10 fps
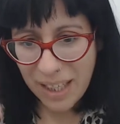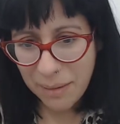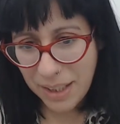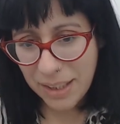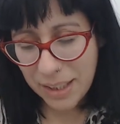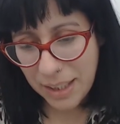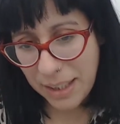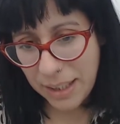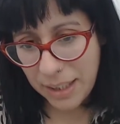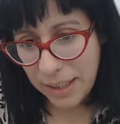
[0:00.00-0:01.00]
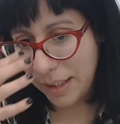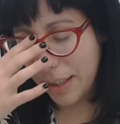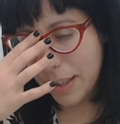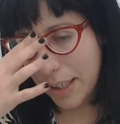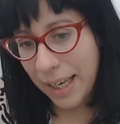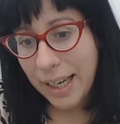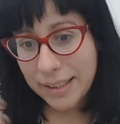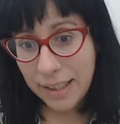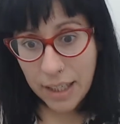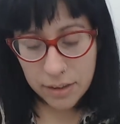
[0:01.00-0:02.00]
y,
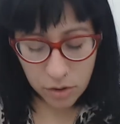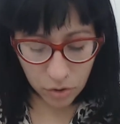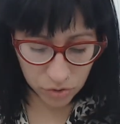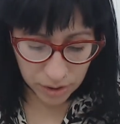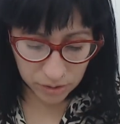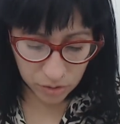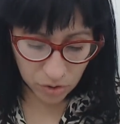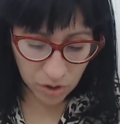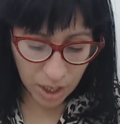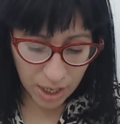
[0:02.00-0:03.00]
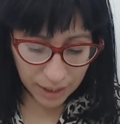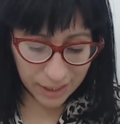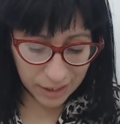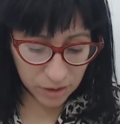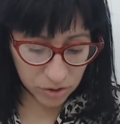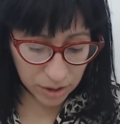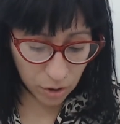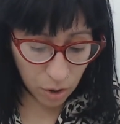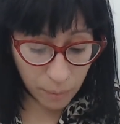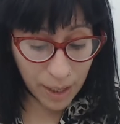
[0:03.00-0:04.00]
rescatar a todos estos créditos
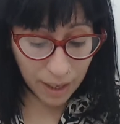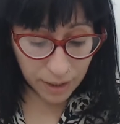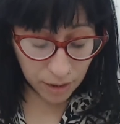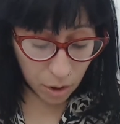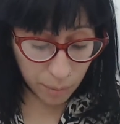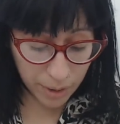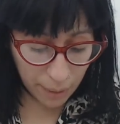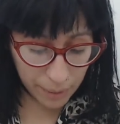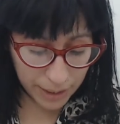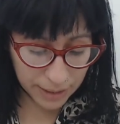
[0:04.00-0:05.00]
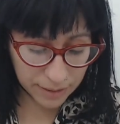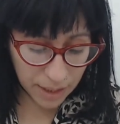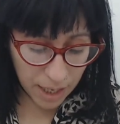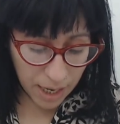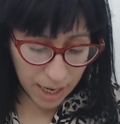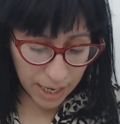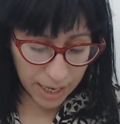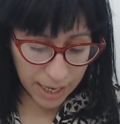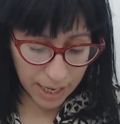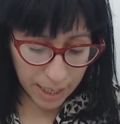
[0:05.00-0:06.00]
incobrables,
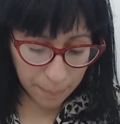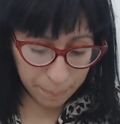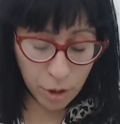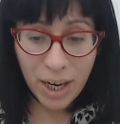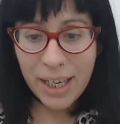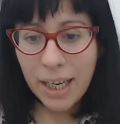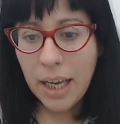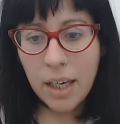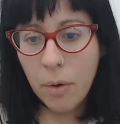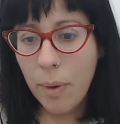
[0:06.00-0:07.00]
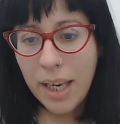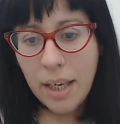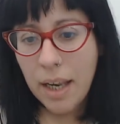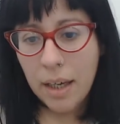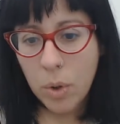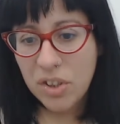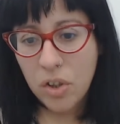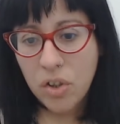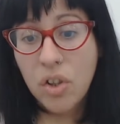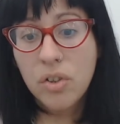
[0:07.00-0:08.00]
eh, pero a escala global la
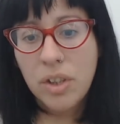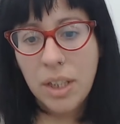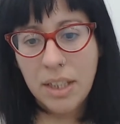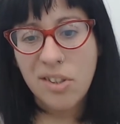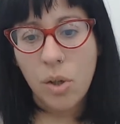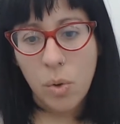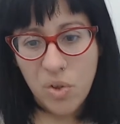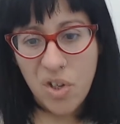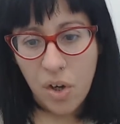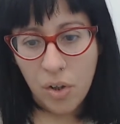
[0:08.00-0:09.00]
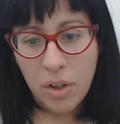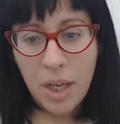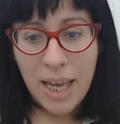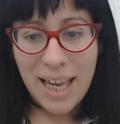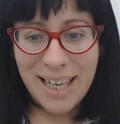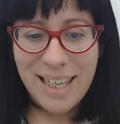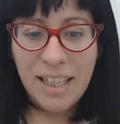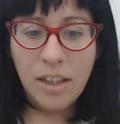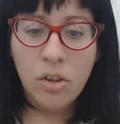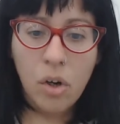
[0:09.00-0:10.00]
cuestión no tiene solución
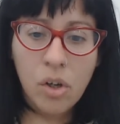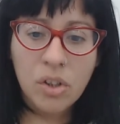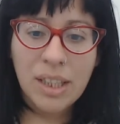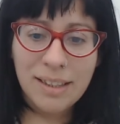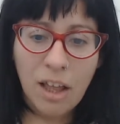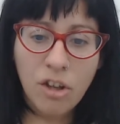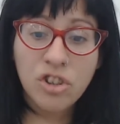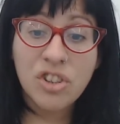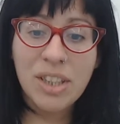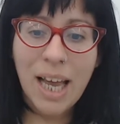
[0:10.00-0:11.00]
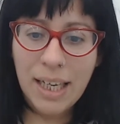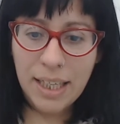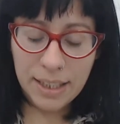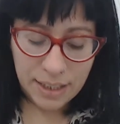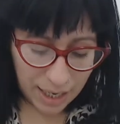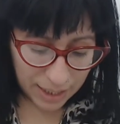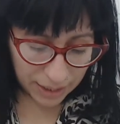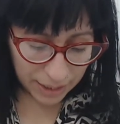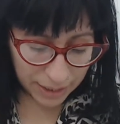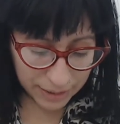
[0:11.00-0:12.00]
y todos los estados salen a
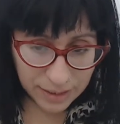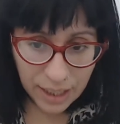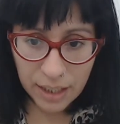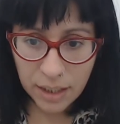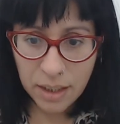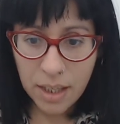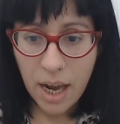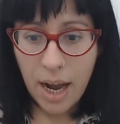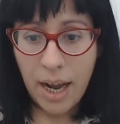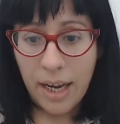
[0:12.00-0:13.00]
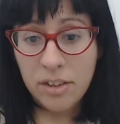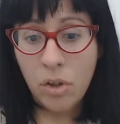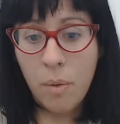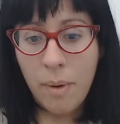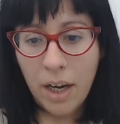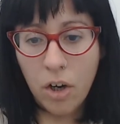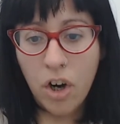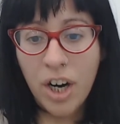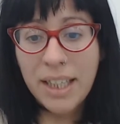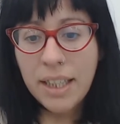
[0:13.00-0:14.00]
rescatar a estos
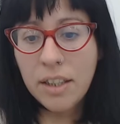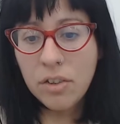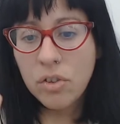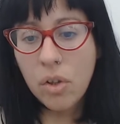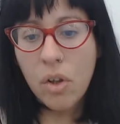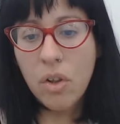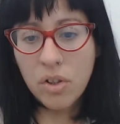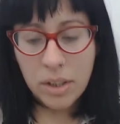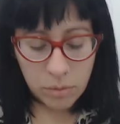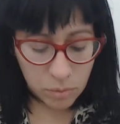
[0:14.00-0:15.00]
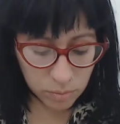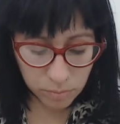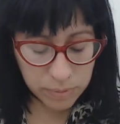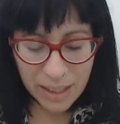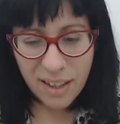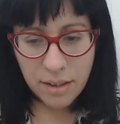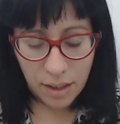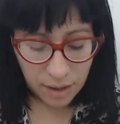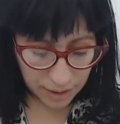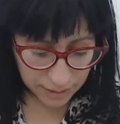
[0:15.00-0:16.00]
bancos generando solo un par de
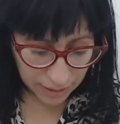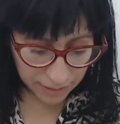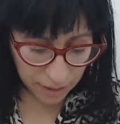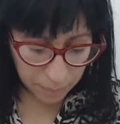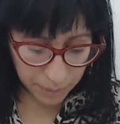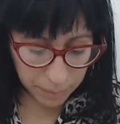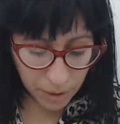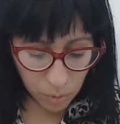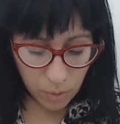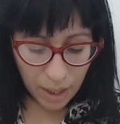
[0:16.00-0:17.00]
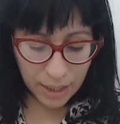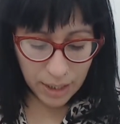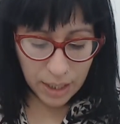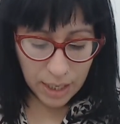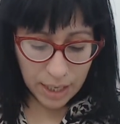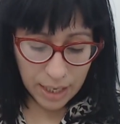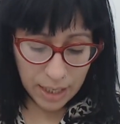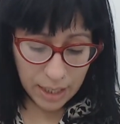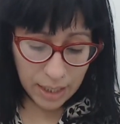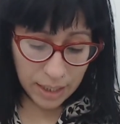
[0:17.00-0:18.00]
certezas. En primer lugar,
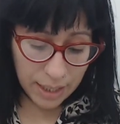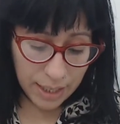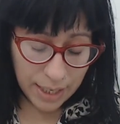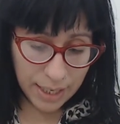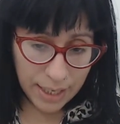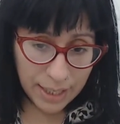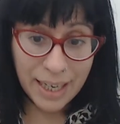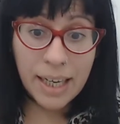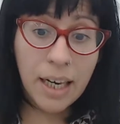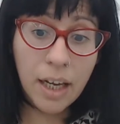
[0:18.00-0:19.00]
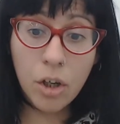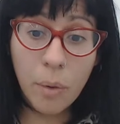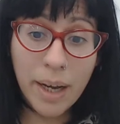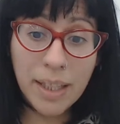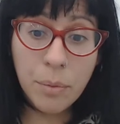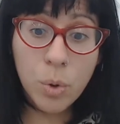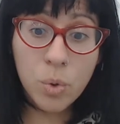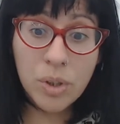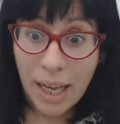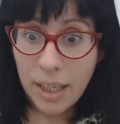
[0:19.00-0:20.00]
eh, la escala global y
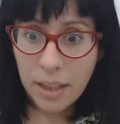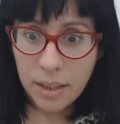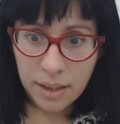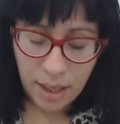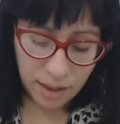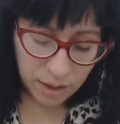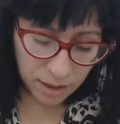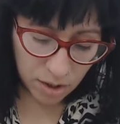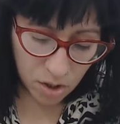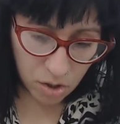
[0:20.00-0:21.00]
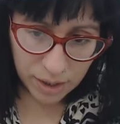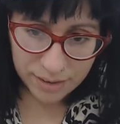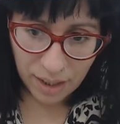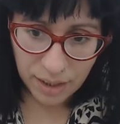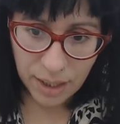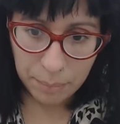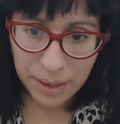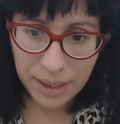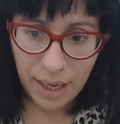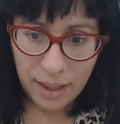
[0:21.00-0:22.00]
brutal que adquirió esta
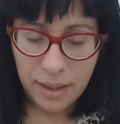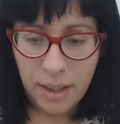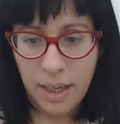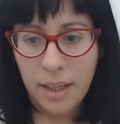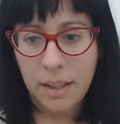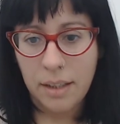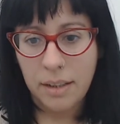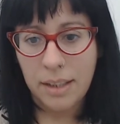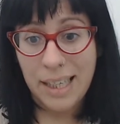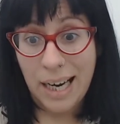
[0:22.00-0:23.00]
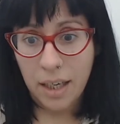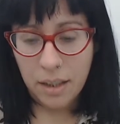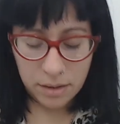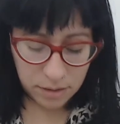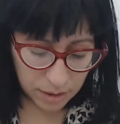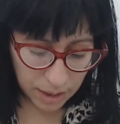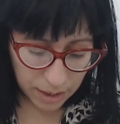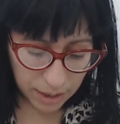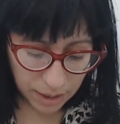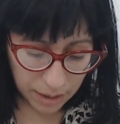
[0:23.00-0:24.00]
dinámica de crack
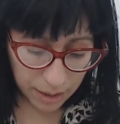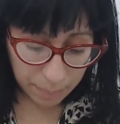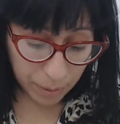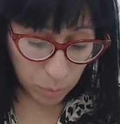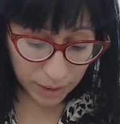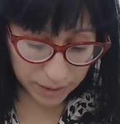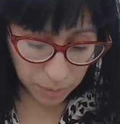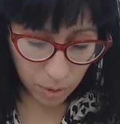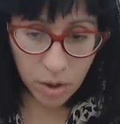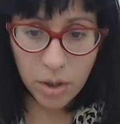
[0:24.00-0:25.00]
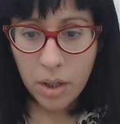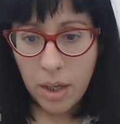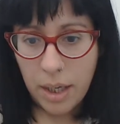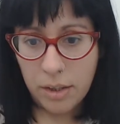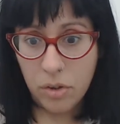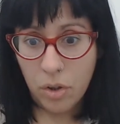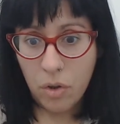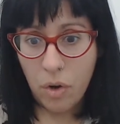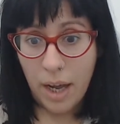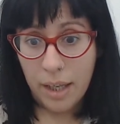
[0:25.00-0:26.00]
de especulativo en
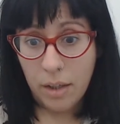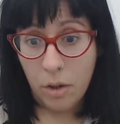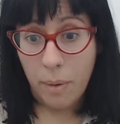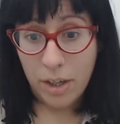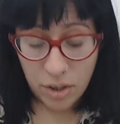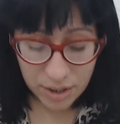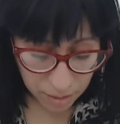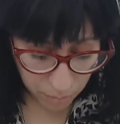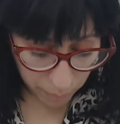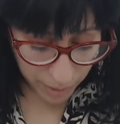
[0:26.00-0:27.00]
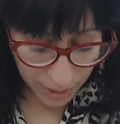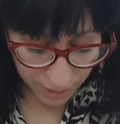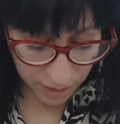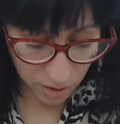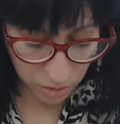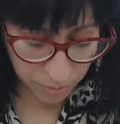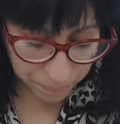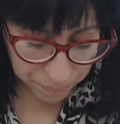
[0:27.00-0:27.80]
torno a los valores inmobiliarios.